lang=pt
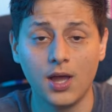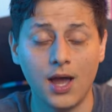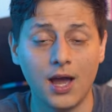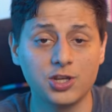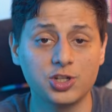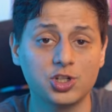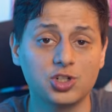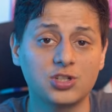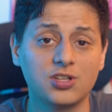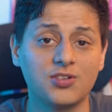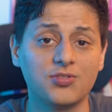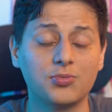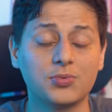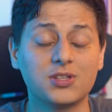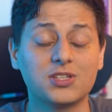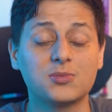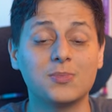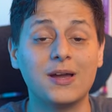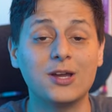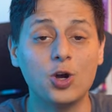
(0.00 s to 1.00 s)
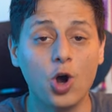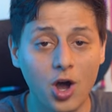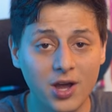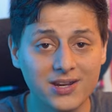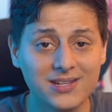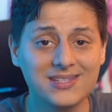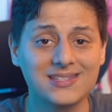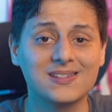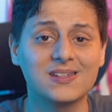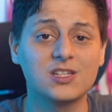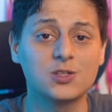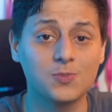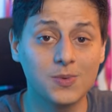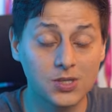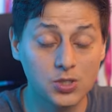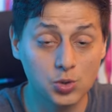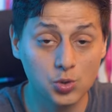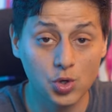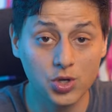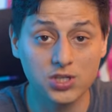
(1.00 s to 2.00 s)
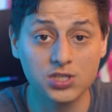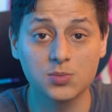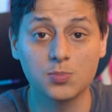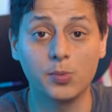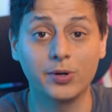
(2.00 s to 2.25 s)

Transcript: a gente teve uma das maiores expansões